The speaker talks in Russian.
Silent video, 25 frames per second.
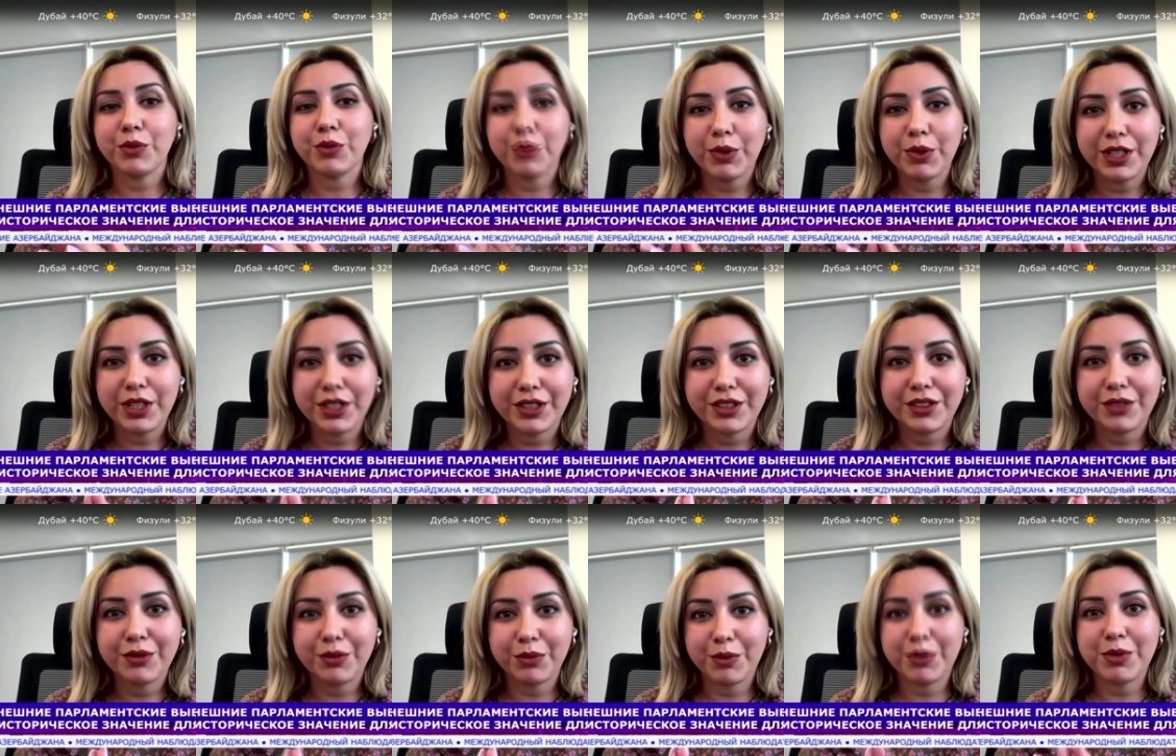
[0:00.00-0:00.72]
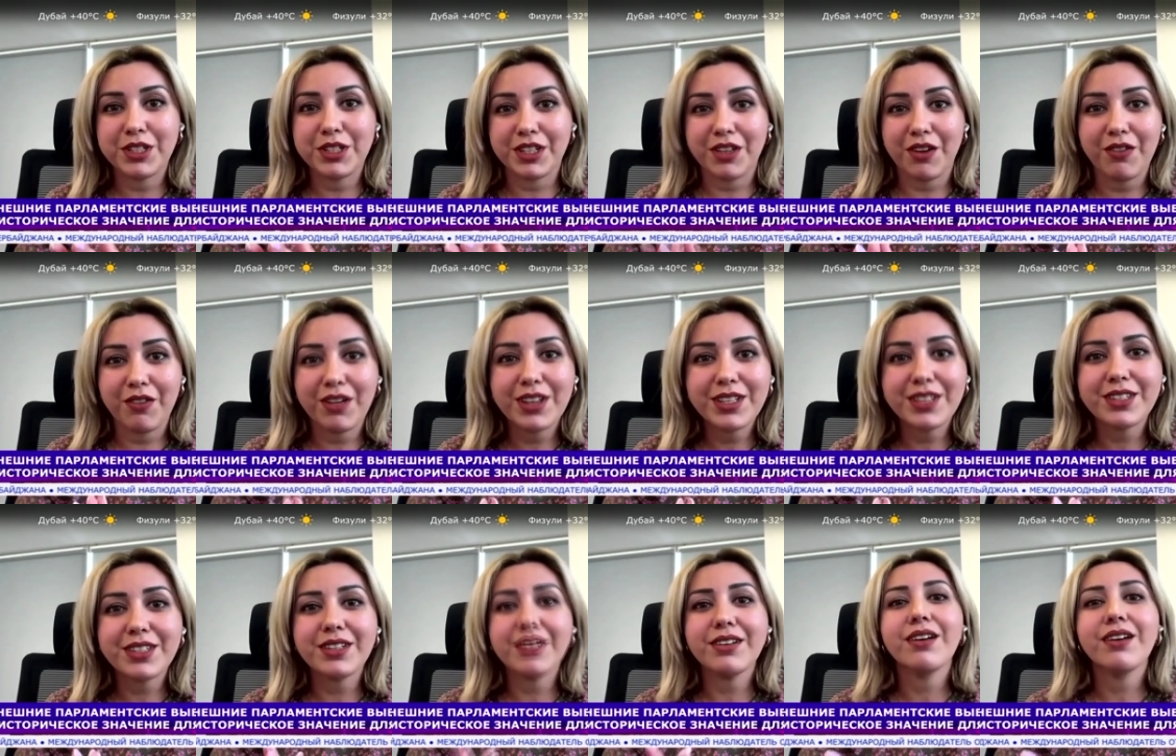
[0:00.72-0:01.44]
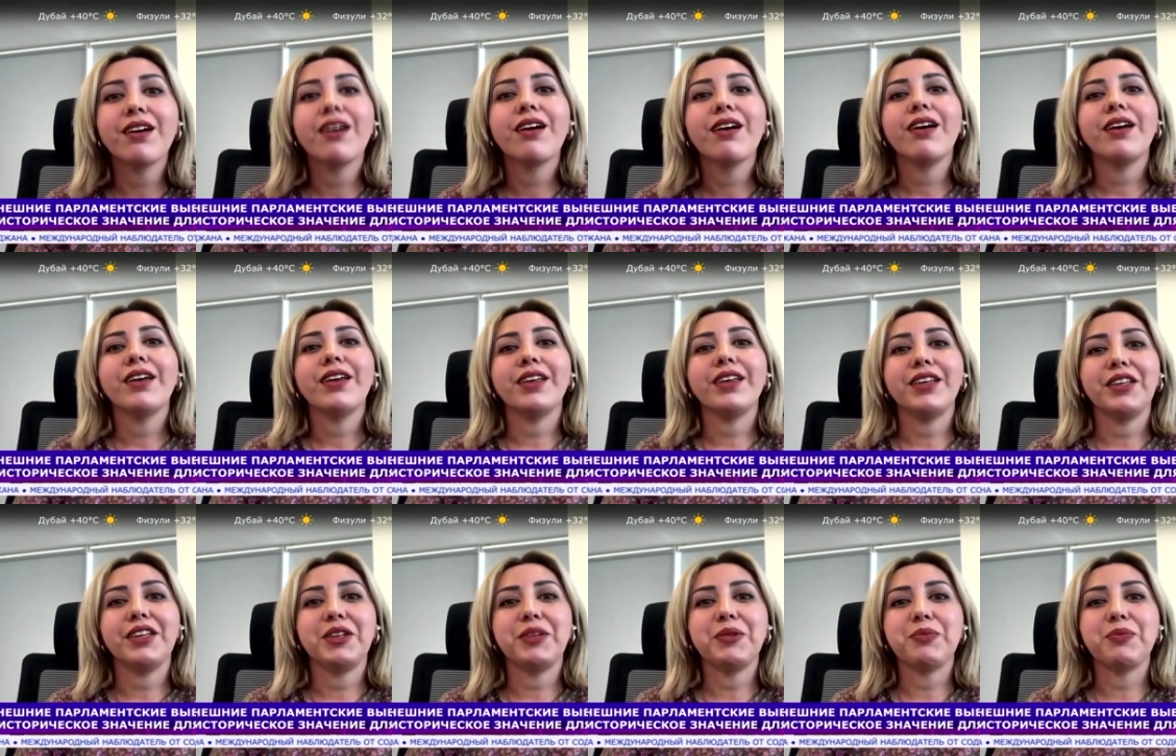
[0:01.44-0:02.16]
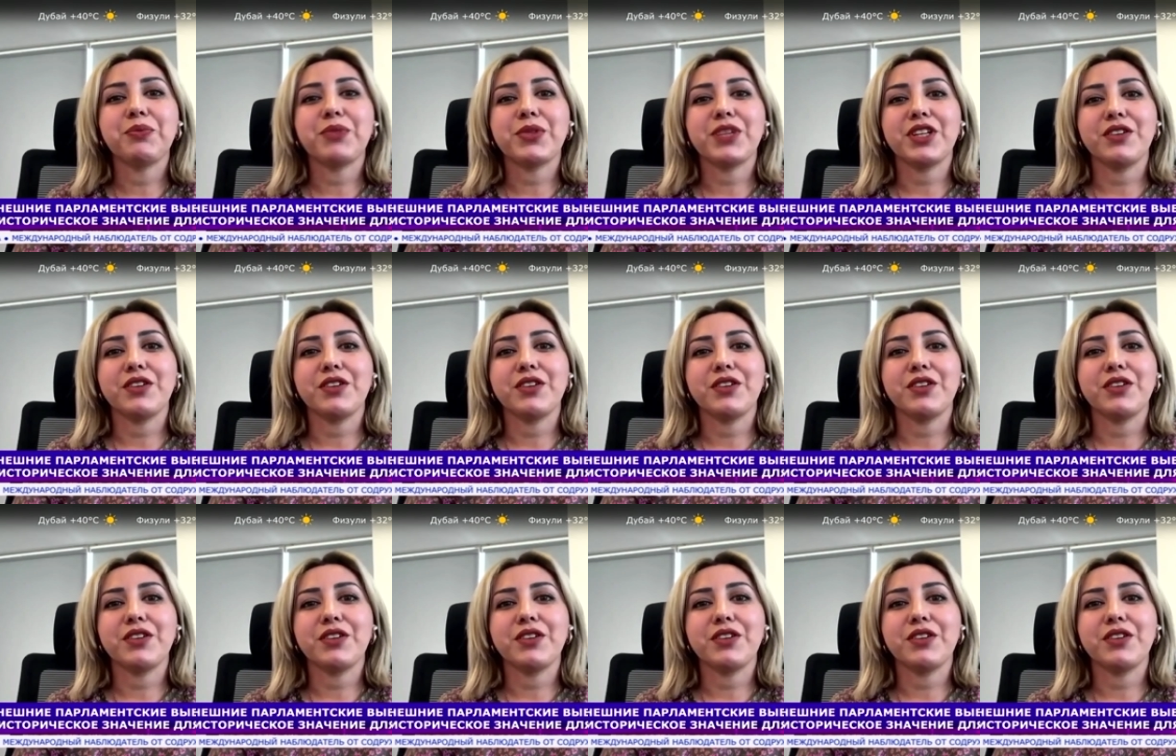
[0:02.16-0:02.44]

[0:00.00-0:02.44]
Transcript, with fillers: мобилизоваться и